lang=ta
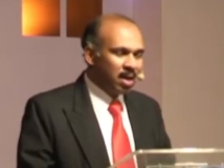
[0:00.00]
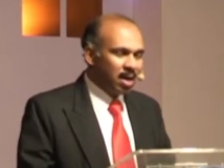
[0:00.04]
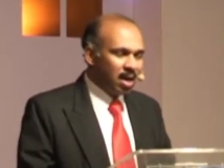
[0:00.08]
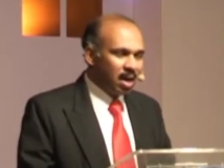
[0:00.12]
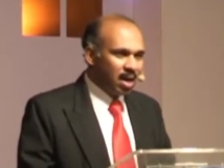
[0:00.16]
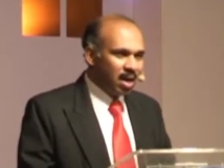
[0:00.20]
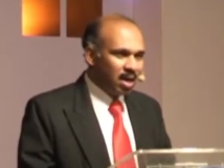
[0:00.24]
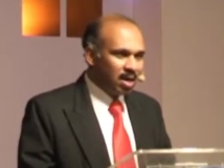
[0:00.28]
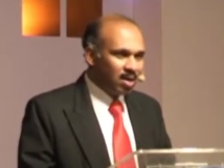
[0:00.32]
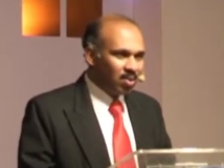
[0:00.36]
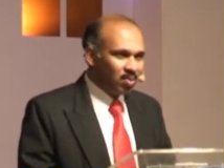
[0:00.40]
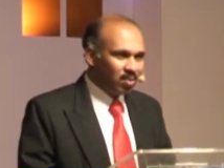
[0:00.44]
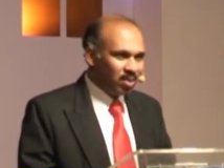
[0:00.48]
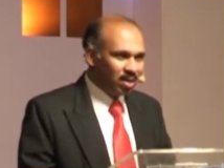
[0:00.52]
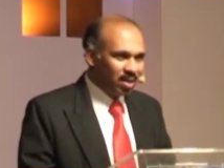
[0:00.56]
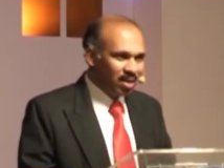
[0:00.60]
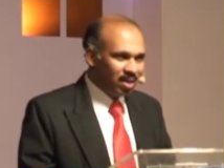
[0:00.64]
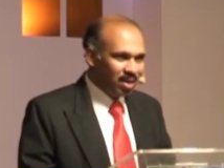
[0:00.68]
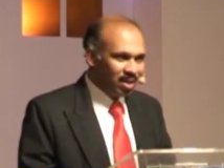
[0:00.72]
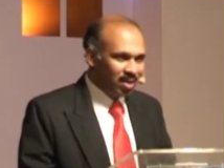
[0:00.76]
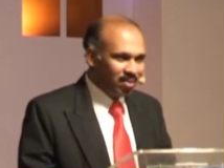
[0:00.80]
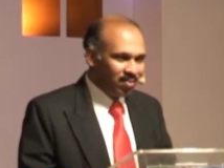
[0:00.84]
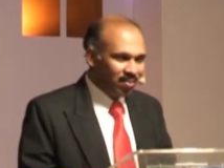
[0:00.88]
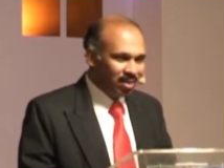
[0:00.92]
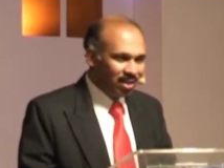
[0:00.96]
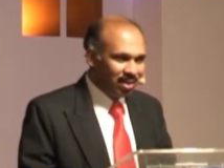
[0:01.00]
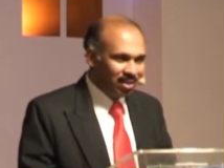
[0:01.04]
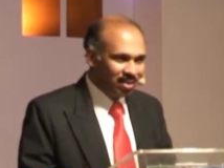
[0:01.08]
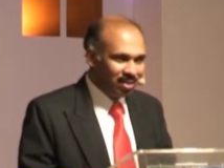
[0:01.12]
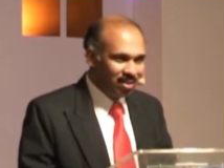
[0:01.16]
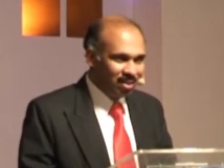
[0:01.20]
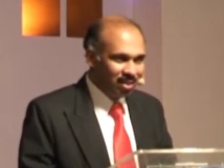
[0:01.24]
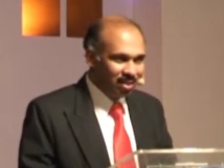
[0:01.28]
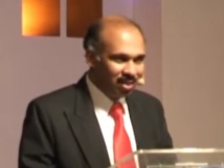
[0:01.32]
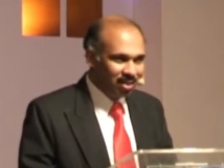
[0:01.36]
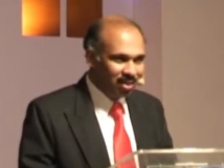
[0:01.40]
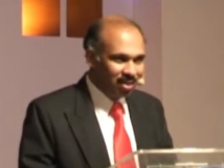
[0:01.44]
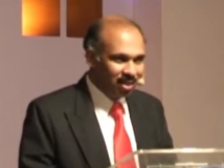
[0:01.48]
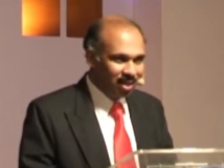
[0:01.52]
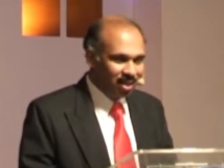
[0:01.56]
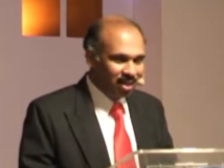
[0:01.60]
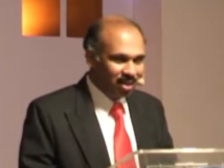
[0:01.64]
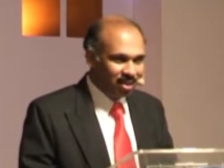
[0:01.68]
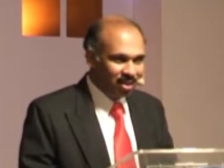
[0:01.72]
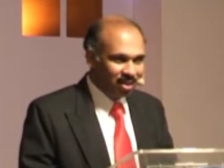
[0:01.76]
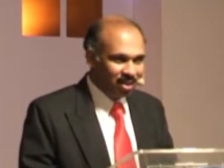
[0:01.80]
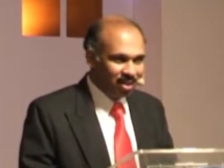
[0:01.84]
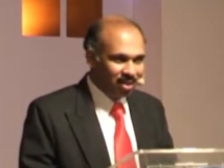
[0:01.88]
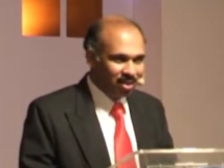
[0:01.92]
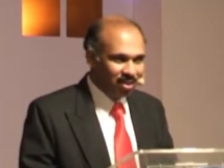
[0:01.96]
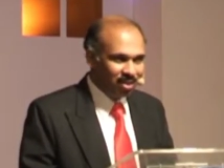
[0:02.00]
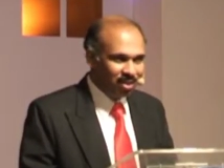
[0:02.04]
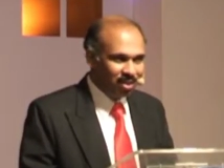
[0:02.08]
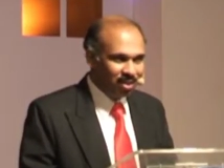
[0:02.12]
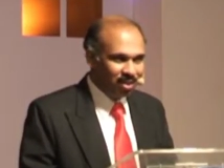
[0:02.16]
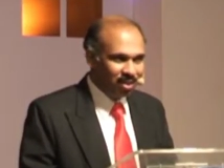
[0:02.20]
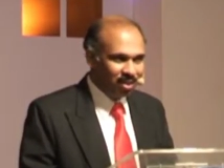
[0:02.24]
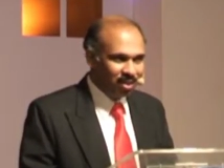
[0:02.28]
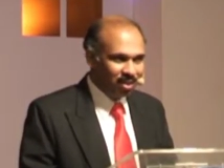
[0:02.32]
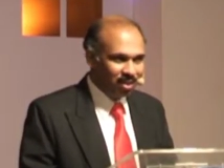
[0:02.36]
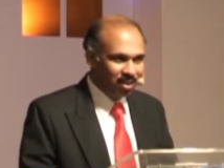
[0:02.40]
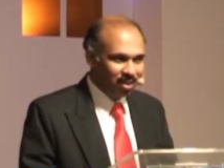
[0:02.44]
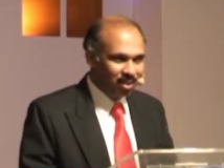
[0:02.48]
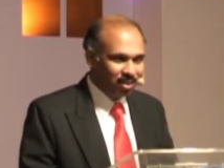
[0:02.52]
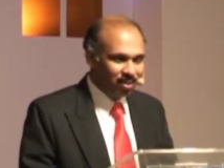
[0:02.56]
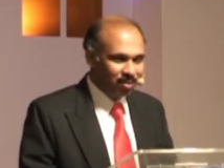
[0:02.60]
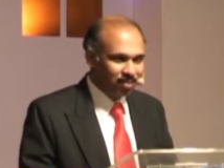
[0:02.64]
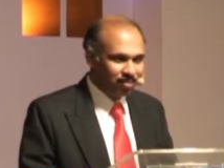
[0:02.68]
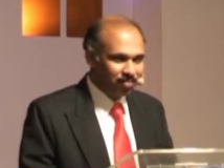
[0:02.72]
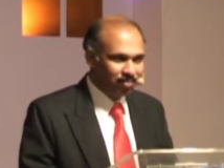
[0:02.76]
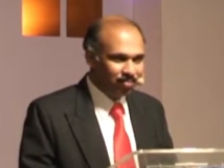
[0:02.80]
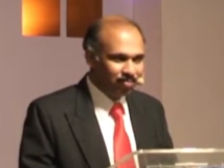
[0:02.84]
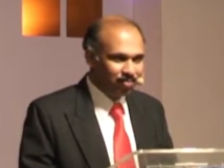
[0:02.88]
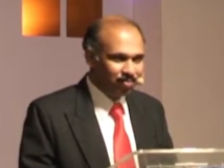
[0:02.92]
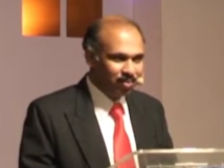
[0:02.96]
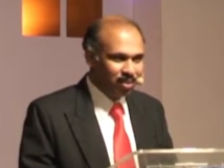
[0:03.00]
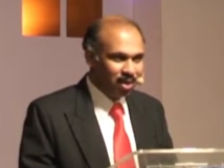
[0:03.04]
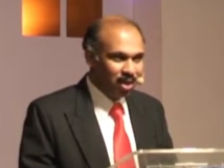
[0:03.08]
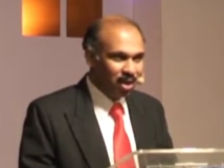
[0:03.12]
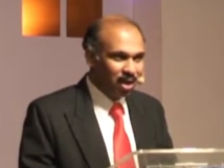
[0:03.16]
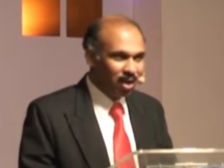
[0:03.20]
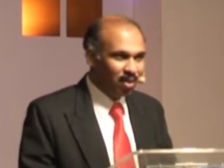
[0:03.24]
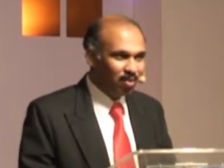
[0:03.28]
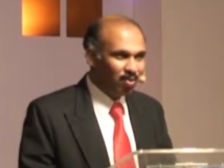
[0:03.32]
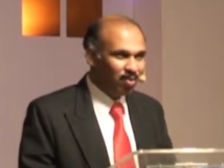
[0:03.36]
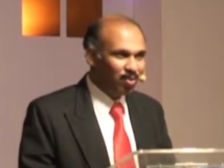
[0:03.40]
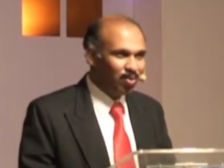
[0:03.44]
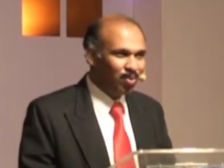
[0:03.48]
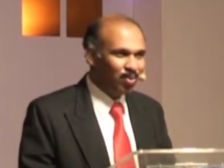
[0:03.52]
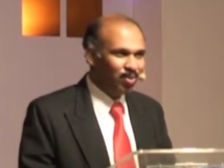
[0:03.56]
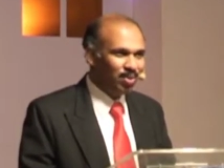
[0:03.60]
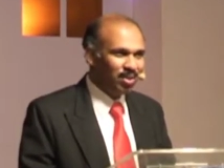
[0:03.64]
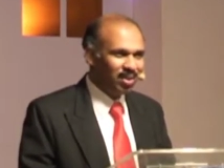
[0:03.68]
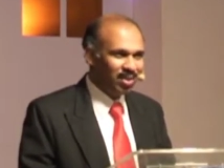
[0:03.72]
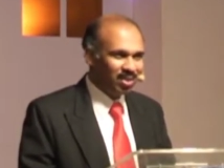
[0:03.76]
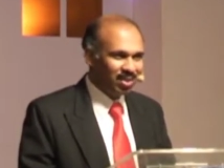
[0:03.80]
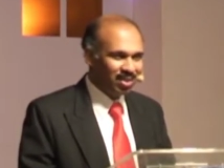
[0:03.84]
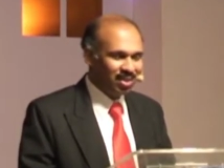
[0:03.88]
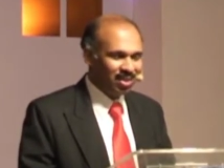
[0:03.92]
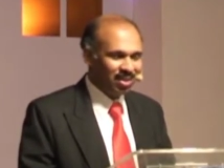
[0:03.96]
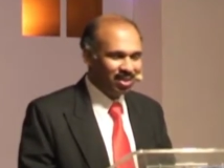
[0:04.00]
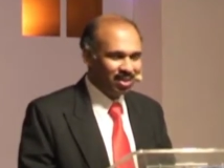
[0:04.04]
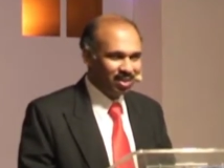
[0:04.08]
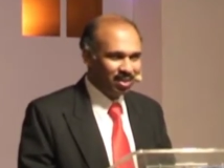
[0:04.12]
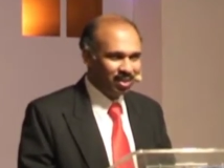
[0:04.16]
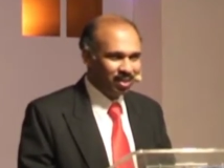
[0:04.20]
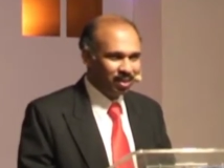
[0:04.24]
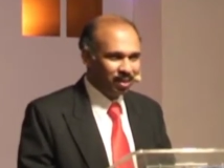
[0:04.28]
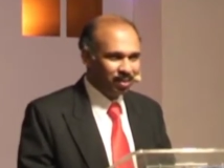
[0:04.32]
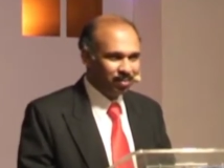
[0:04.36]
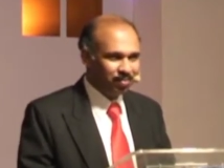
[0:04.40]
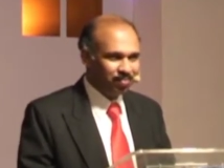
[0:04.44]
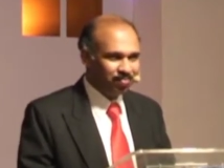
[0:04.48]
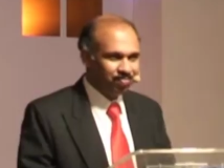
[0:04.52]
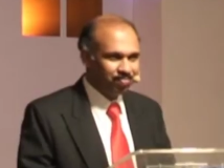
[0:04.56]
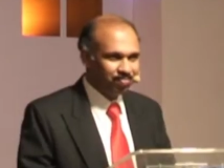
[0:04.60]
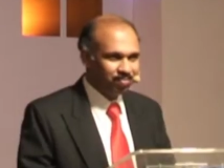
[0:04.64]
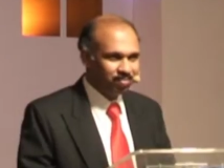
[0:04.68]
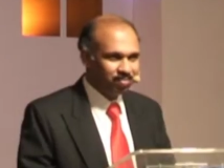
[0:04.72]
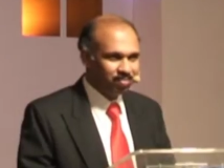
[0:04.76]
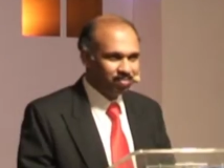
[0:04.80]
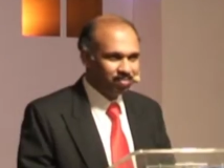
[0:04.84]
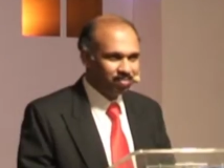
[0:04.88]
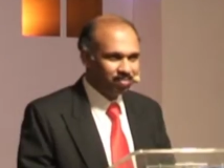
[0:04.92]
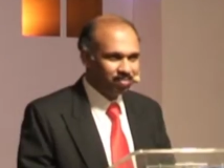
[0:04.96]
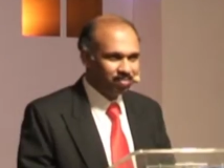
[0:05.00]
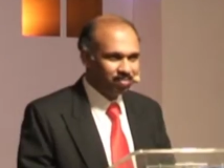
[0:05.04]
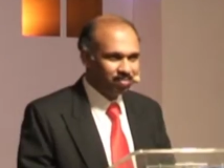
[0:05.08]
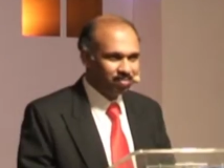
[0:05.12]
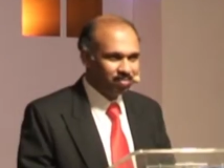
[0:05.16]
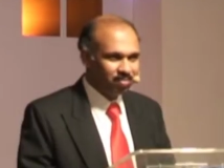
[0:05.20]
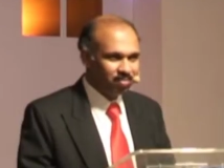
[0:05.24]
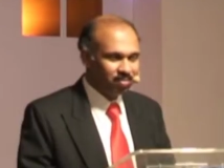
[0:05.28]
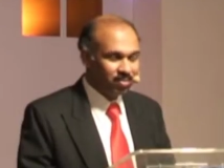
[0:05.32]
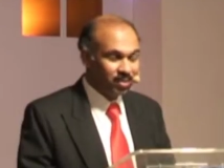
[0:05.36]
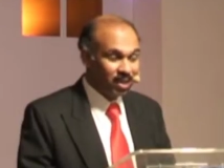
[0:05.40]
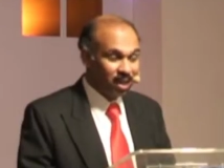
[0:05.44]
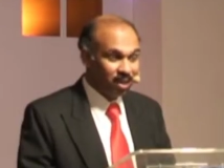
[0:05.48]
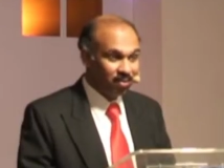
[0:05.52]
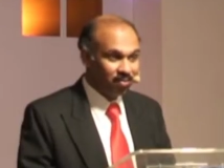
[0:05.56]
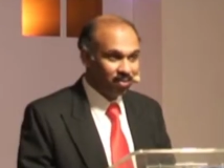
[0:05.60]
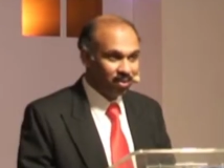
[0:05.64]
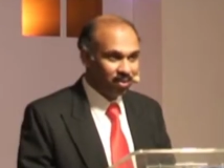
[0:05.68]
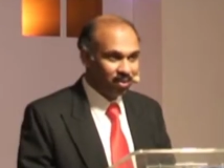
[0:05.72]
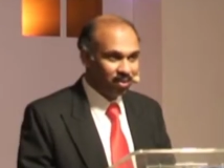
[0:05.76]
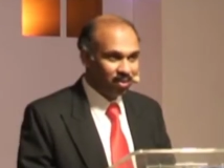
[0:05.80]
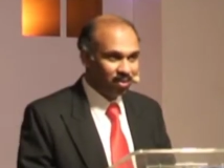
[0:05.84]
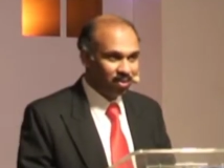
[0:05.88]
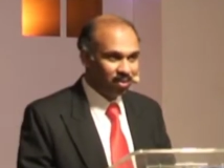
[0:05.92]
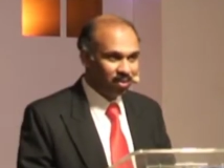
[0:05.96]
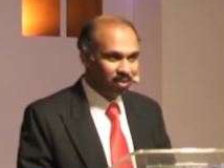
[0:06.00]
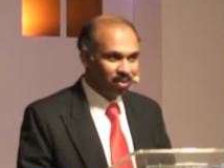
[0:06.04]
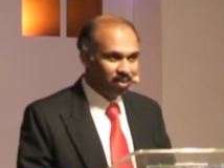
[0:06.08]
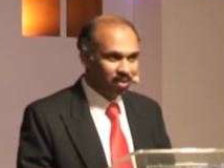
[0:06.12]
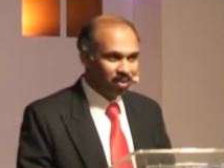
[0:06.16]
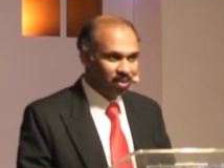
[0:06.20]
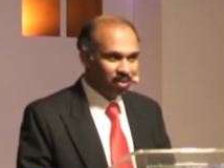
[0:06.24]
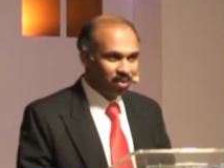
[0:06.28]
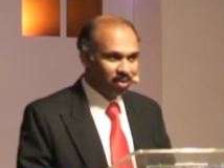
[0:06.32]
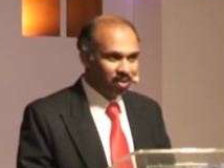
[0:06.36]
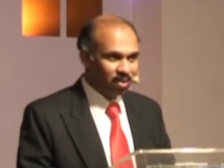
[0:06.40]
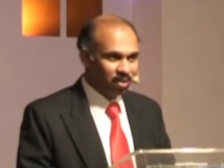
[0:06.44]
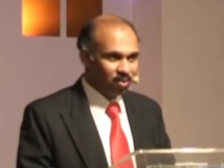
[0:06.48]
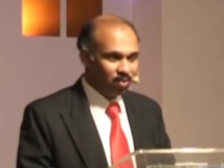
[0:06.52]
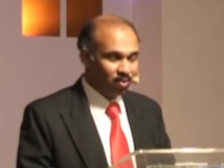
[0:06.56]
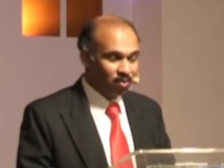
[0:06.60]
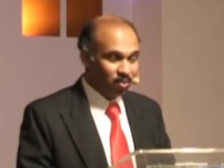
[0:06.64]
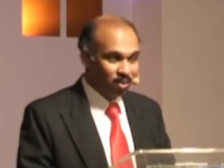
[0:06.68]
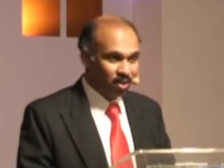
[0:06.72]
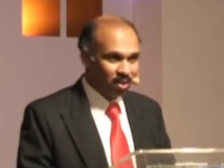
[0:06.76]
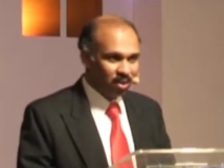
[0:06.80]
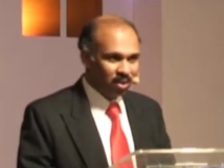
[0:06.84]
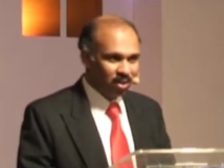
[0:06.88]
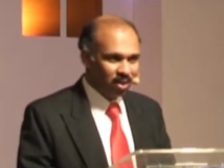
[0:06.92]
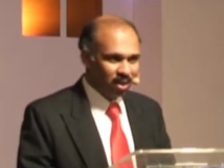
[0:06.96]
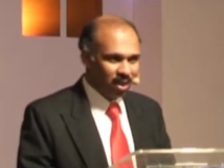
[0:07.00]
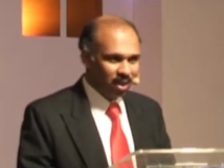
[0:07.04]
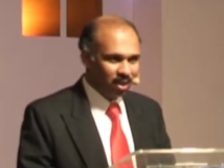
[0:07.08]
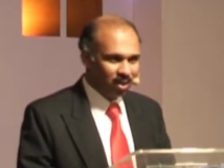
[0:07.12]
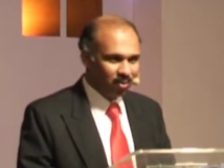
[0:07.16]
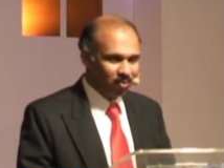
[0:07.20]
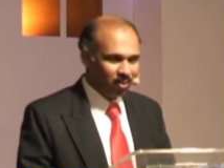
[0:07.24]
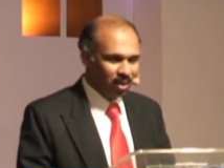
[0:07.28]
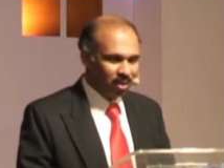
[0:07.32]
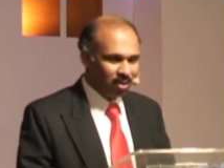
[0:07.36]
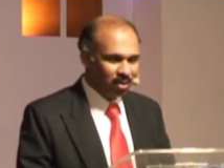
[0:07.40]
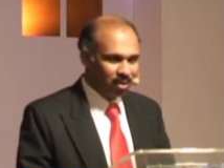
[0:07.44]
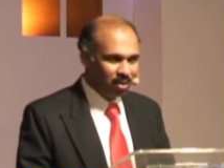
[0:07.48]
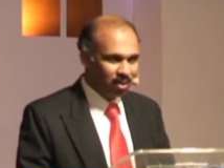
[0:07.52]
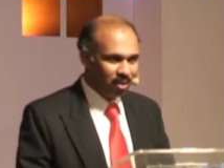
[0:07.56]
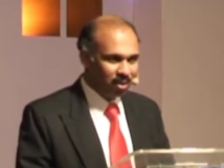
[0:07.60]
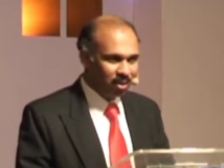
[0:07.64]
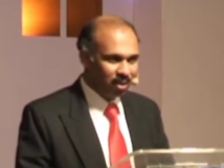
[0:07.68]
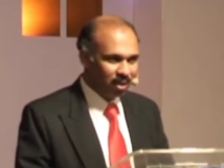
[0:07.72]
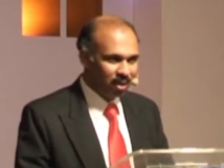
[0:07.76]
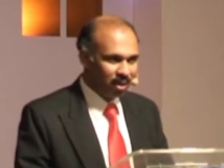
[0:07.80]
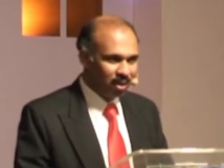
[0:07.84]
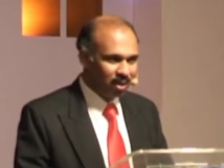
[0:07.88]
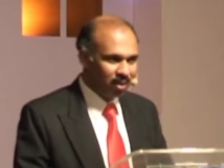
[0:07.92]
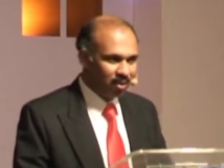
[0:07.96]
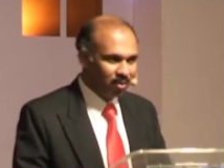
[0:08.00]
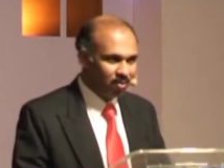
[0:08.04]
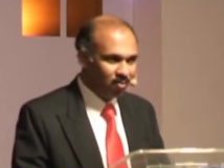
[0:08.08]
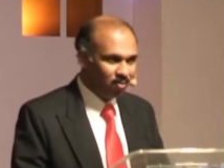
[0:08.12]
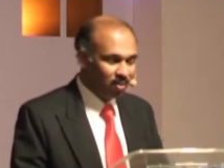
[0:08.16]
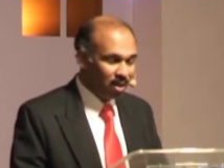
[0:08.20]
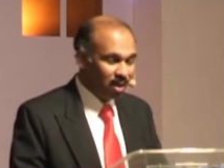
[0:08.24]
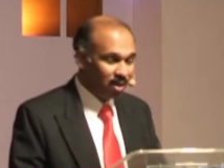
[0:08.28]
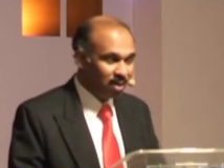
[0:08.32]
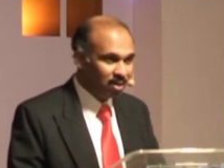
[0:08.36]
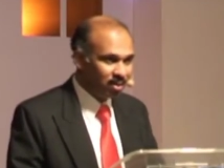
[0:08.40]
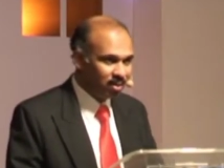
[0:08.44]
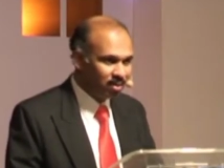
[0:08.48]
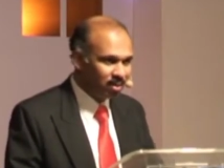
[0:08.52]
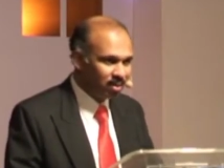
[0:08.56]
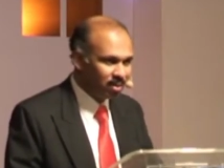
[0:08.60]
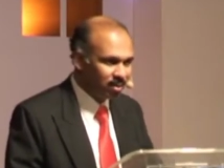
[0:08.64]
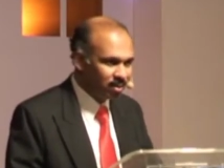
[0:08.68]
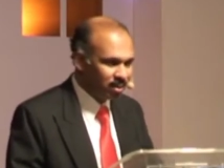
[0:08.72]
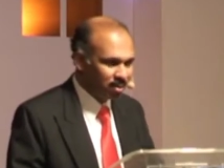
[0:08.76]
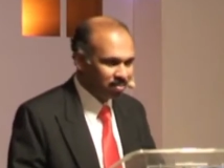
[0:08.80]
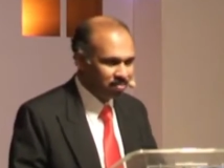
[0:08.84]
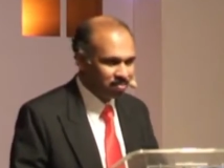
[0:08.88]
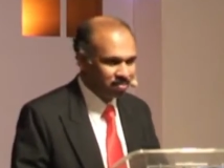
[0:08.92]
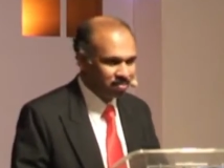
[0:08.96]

ஆண்டவர் என்ன வைத்திருக்கிறார் என்று நீங்கள் அவளோடு இருக்கிறீர்கள் தேவன் உங்களுக்காக வைத்திருக்கிற வாக்கு தத்தம்